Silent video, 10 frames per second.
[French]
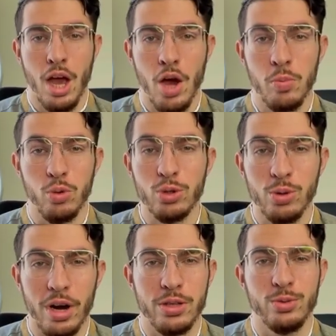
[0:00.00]
Bonjour
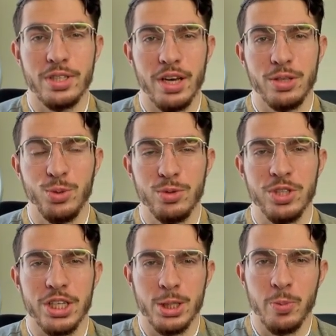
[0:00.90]
à tous et à toutes,
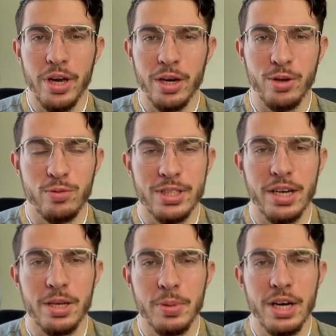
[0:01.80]
j'espère que vous
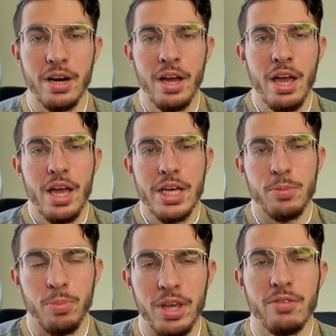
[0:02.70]
allez bien.
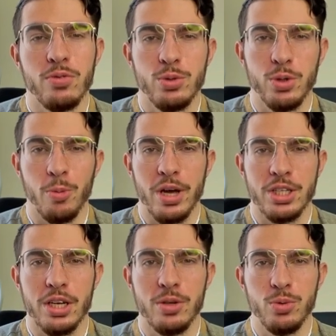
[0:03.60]
Bienvenue sur ma
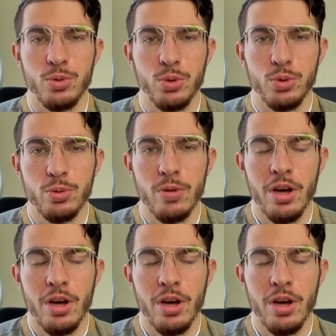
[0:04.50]
chaîne YouTube.